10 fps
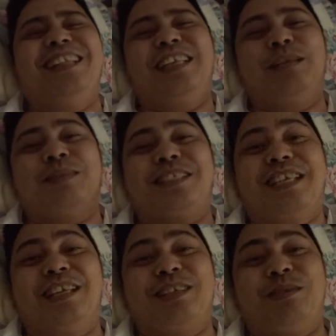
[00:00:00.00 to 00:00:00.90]
hindi naman
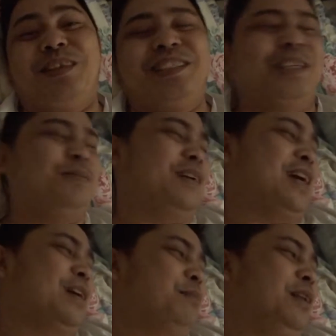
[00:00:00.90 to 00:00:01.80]
sana sa wheelchair
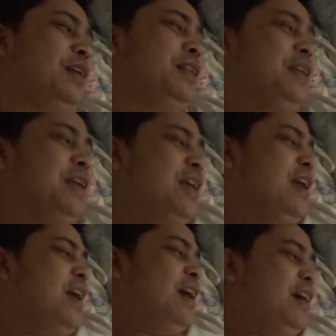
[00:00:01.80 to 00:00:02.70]
mga kabalin.
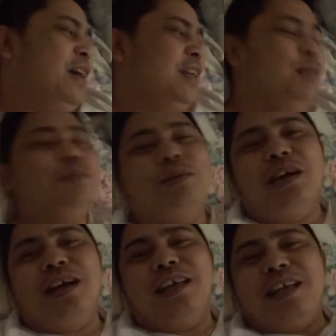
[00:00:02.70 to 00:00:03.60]
Ay,
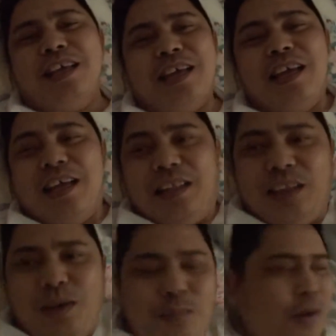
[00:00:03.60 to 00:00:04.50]
buhay.
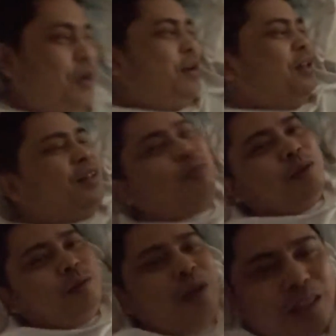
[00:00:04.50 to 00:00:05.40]
Tara po, tumayo